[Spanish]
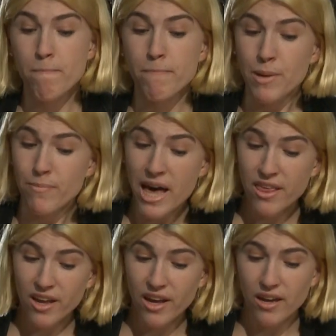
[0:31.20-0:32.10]
mi
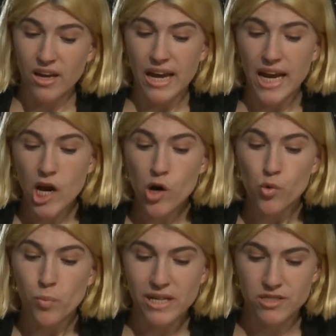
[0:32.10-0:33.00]
madre es la
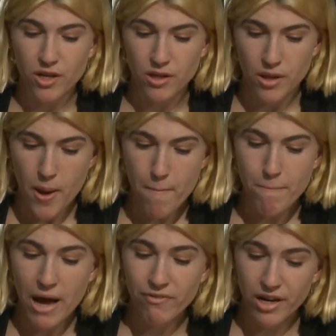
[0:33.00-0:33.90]
ocupación
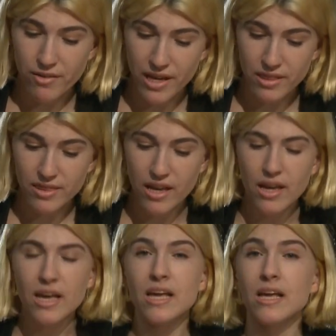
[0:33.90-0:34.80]
más
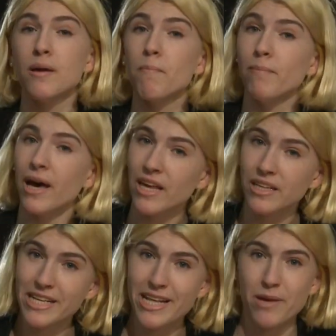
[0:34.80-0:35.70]
ferviente y más
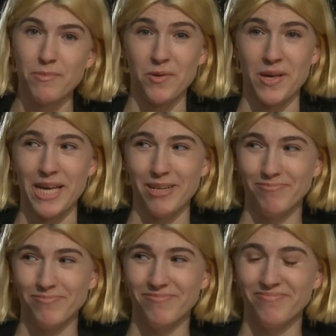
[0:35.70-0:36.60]
dañina de mi vida.
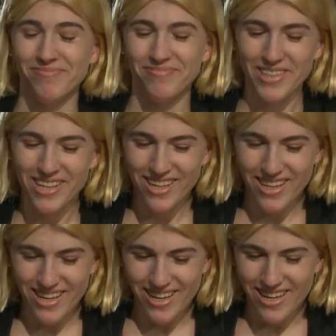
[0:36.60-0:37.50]

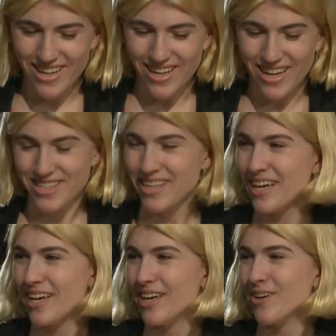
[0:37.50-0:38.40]
Así
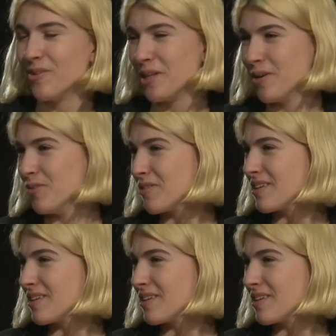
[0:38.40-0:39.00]
que, bueno,